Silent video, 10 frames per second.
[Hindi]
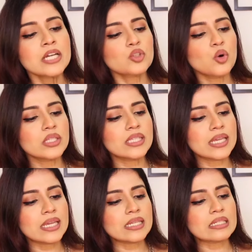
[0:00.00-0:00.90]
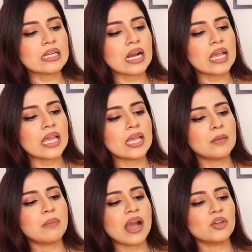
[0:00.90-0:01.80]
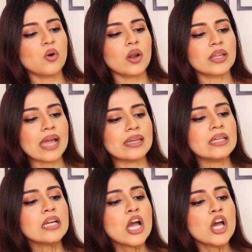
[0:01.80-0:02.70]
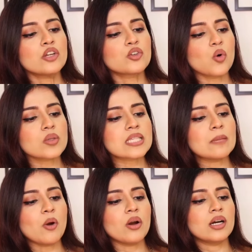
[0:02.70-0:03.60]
तो ये इनका है बायो ऑर्गेनिक रोज हिप